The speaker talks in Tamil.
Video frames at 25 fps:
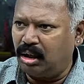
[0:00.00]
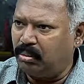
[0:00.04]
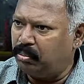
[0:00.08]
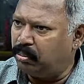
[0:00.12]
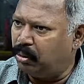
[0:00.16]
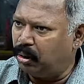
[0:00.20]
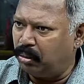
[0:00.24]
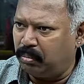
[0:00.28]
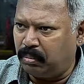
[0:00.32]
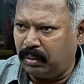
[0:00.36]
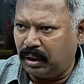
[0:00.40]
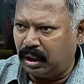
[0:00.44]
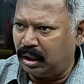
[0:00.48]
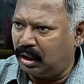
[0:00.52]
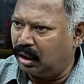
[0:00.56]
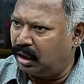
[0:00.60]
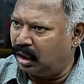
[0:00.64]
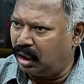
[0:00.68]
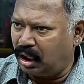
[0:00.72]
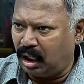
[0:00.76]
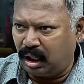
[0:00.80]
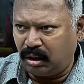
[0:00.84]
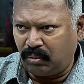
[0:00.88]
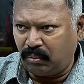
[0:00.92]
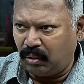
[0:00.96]
நாடு
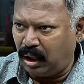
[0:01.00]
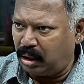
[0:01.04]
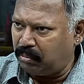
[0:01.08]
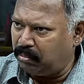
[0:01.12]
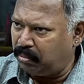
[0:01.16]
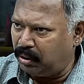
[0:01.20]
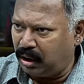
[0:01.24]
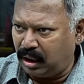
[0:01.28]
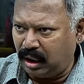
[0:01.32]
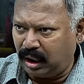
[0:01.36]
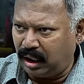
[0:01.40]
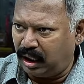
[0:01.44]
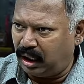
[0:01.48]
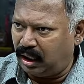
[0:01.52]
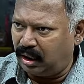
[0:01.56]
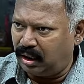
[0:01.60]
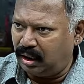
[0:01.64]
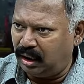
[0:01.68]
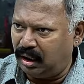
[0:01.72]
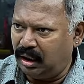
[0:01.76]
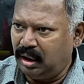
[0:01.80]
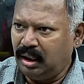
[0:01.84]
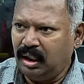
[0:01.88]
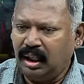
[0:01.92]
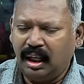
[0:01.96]
பொறுப்பேற்கிறதுக்கான வாய்ப்பு
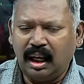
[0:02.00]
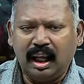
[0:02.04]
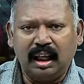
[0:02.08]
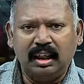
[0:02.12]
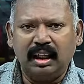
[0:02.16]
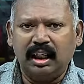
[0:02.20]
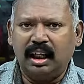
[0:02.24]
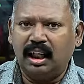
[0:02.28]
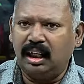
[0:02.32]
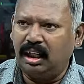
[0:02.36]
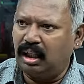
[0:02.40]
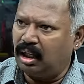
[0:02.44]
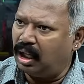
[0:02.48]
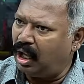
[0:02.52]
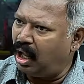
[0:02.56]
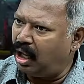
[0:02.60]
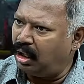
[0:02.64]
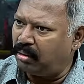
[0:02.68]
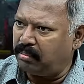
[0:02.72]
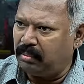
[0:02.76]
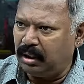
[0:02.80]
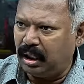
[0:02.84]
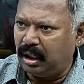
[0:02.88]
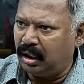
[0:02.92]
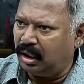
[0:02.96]
கிடையாது அது எது
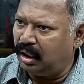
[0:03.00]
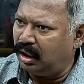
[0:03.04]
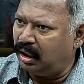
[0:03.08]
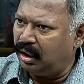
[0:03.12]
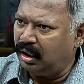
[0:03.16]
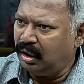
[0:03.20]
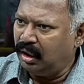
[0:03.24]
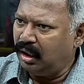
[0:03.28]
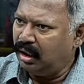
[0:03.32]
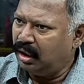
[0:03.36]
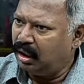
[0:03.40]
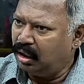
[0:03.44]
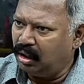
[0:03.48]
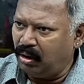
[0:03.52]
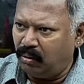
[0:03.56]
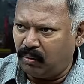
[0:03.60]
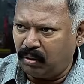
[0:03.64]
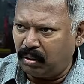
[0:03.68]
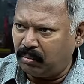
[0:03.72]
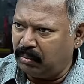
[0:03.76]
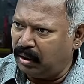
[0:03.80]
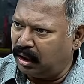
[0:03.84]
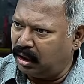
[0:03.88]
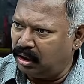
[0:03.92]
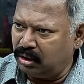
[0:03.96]
யாருமே அதை
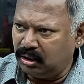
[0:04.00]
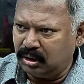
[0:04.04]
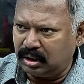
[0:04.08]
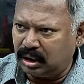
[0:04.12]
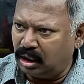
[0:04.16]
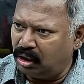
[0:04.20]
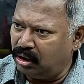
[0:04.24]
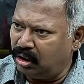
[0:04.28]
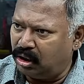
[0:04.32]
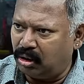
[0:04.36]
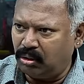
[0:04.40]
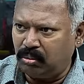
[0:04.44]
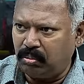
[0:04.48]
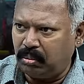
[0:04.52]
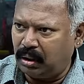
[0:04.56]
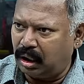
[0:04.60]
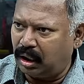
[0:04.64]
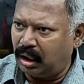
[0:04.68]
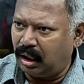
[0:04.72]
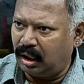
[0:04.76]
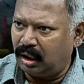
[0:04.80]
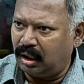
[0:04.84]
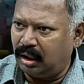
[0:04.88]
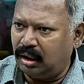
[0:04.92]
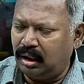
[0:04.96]
கவனமாக எதுவும் செலுத்தவும்
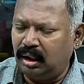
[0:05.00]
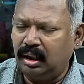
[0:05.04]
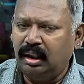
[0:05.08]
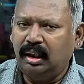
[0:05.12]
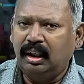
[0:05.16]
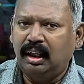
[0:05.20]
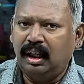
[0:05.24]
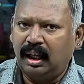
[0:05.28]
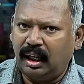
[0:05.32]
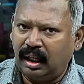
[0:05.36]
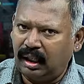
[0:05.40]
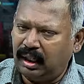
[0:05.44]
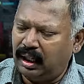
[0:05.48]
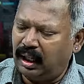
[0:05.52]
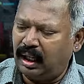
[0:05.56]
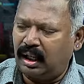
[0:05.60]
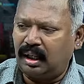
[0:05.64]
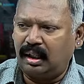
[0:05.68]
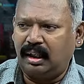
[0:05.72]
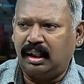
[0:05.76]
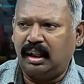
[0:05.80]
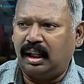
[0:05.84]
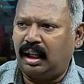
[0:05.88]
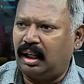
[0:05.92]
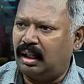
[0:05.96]
மாட்டாங்க அது
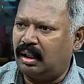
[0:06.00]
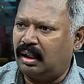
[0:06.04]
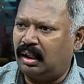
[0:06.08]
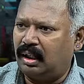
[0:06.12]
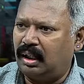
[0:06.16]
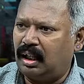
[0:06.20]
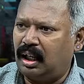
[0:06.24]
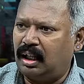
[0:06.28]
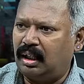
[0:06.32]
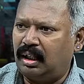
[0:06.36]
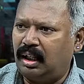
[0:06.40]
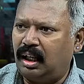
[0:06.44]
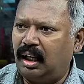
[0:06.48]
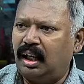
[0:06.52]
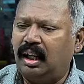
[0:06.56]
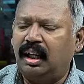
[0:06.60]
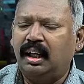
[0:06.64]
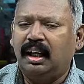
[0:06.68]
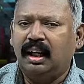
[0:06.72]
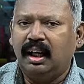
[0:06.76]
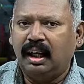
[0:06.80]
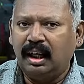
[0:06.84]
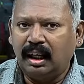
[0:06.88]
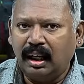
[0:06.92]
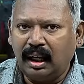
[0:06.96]
இறந்தது இறந்ததா அதனால்
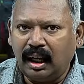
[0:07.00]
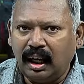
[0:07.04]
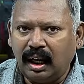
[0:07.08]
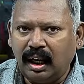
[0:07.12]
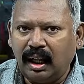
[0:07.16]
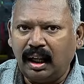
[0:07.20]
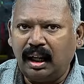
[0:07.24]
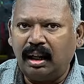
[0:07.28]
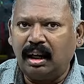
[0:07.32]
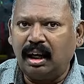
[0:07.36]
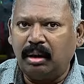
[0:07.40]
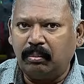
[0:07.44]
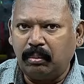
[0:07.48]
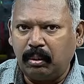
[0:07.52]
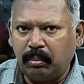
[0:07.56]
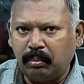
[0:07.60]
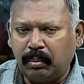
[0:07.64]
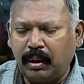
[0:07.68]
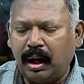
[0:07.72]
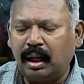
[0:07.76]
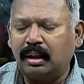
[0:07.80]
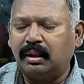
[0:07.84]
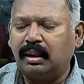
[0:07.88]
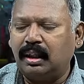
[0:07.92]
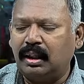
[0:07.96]
நிலையை நம்ம
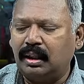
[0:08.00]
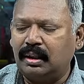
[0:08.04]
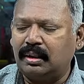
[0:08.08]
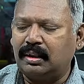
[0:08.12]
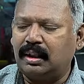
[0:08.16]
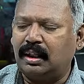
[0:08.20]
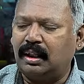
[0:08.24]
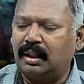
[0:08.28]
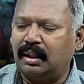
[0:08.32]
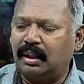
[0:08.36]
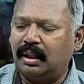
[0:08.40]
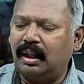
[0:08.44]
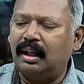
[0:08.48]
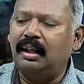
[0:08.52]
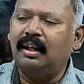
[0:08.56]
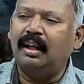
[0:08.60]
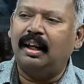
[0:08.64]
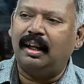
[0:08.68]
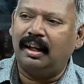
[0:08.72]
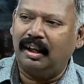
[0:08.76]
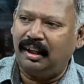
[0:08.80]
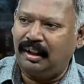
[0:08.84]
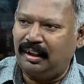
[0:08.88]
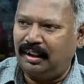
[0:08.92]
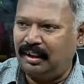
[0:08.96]
பார்த்து செய்கிறது
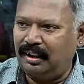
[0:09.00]
தான்